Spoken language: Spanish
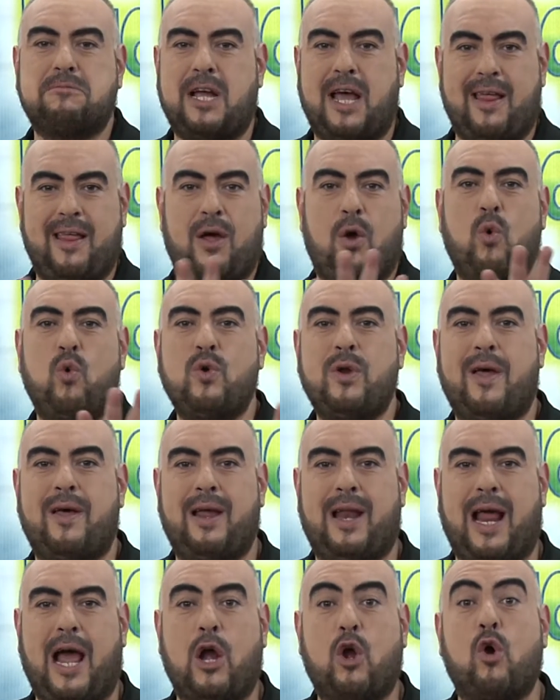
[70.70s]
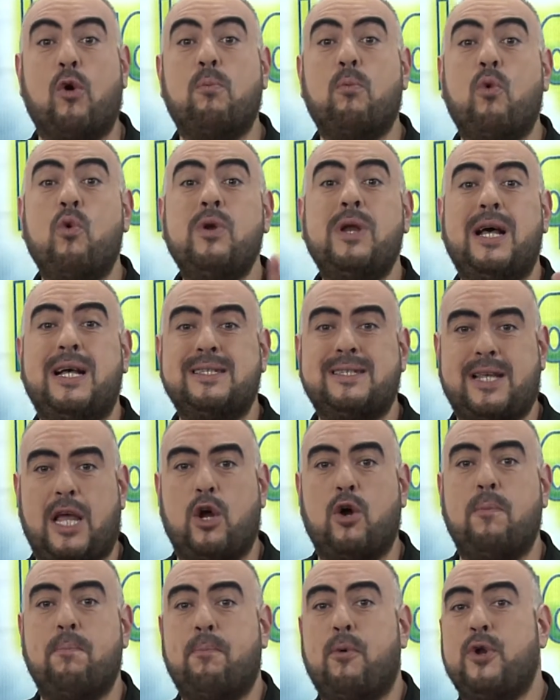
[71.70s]
cada una de las comunas que
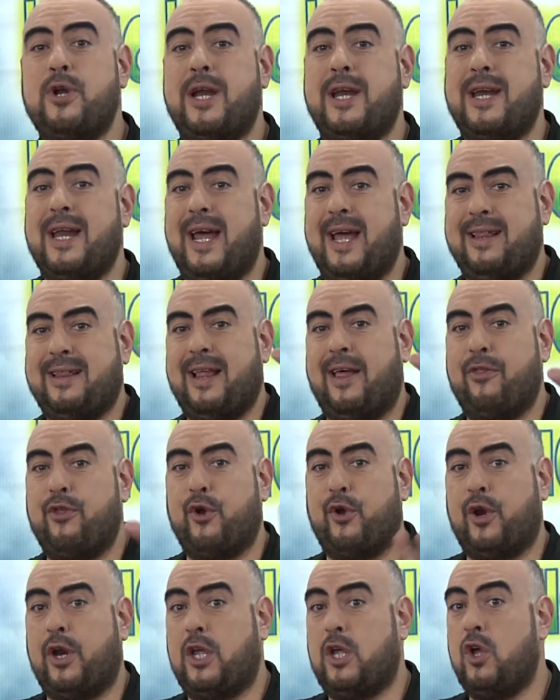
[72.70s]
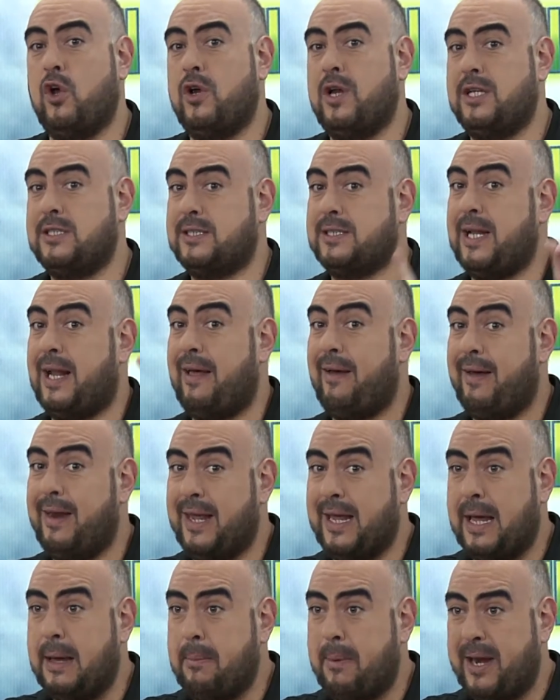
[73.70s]
componen estas dos regiones, la de
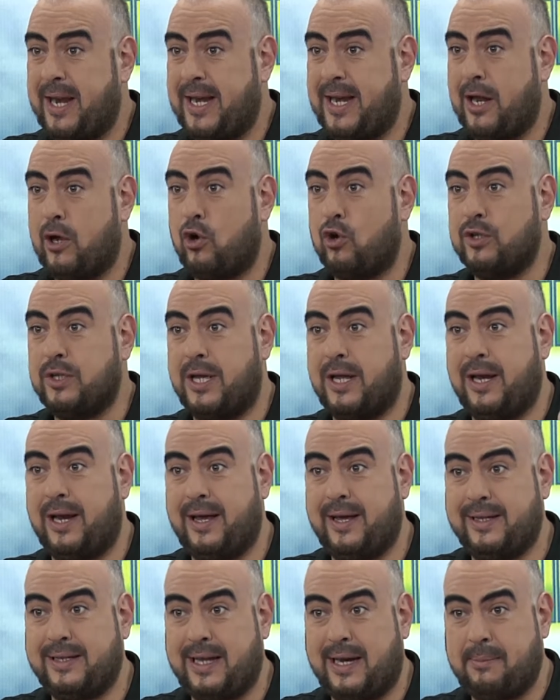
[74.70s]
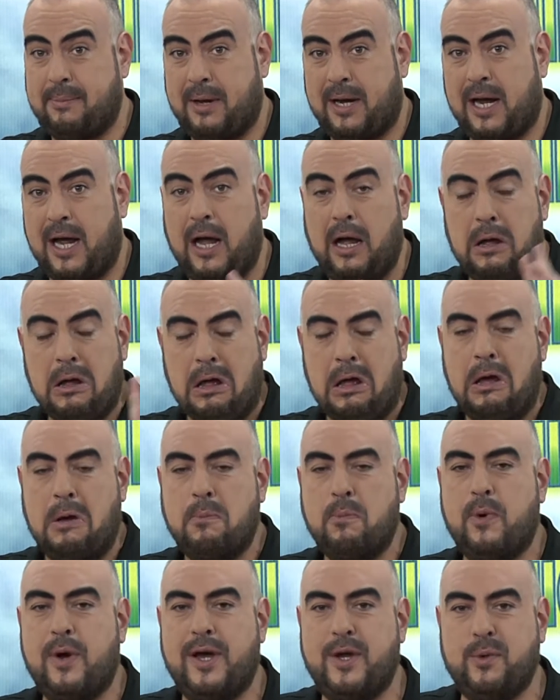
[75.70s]
Arica y Parinacota y la de Tarapacá,
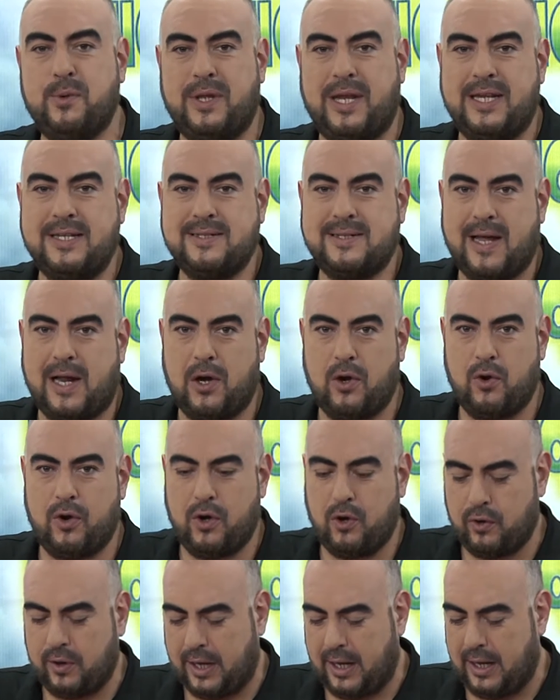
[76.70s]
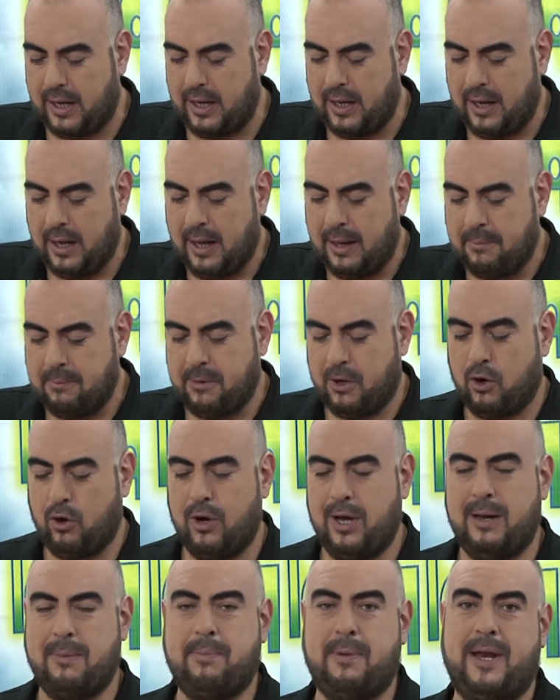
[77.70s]
puedan utilizarlo en lo que
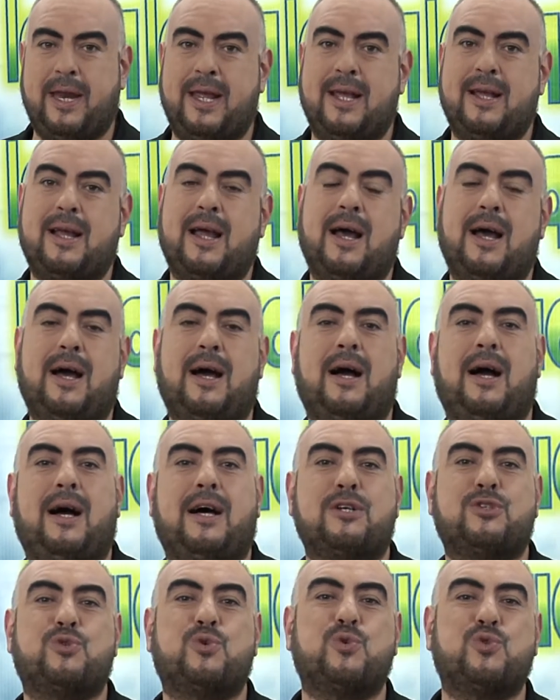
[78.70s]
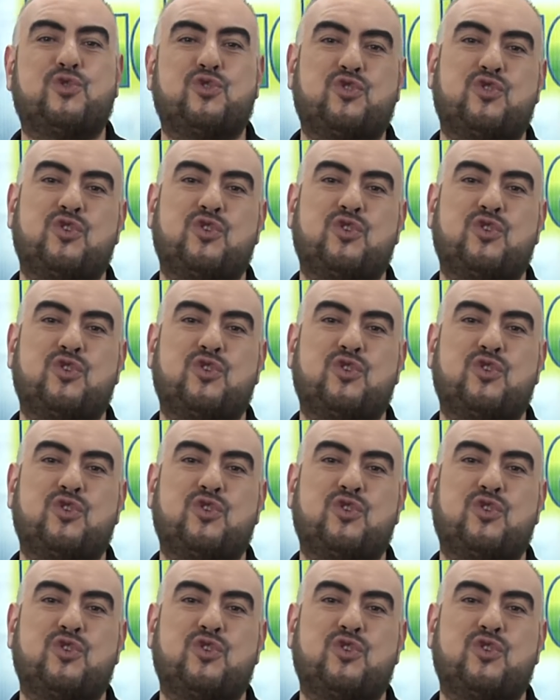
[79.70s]
mejor le parezca a sus